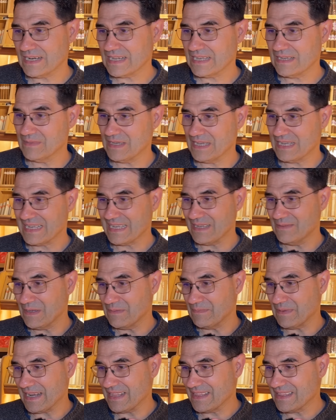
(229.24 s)
que me,
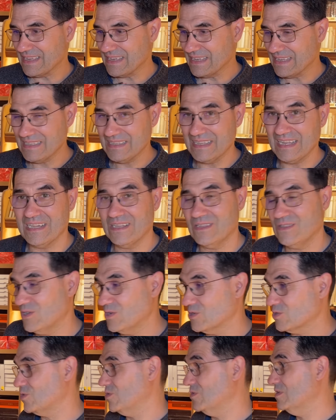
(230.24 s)
parece
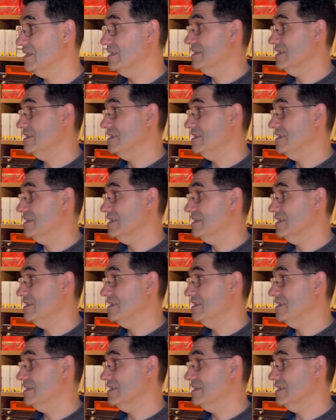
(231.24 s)
delicioso.